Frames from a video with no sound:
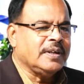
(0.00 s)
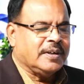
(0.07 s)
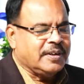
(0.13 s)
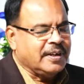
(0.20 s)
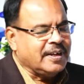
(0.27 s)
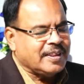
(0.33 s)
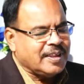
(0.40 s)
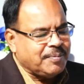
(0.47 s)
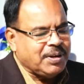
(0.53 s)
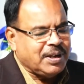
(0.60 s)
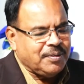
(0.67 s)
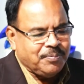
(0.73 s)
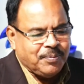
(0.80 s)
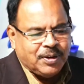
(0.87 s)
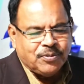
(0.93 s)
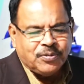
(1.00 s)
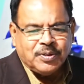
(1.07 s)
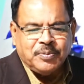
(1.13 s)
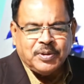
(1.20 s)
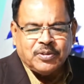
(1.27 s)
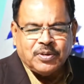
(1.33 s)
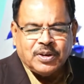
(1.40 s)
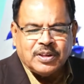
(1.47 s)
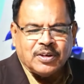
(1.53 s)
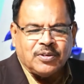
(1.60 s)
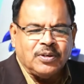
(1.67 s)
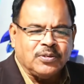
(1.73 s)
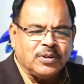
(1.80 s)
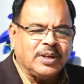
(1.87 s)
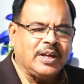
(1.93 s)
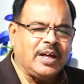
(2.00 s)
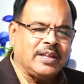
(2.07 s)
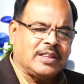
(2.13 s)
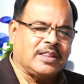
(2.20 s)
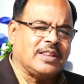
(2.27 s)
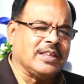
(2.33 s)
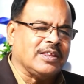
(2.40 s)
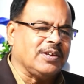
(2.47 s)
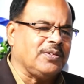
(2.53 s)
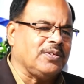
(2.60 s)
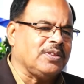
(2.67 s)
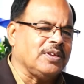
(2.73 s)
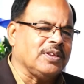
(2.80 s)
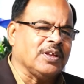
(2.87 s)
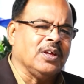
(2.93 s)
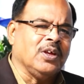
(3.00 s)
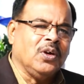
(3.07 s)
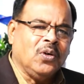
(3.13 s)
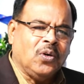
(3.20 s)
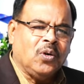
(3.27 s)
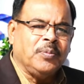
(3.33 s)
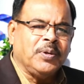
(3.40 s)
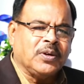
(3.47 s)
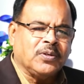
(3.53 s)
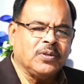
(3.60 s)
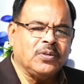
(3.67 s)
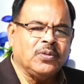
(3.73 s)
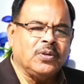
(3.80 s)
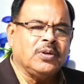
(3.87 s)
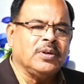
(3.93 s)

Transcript: না ঠিক আছে আমরা মানুষের ভিতরে যে কথাটা আসছে সেটা হচ্ছে যে ওমিক্রন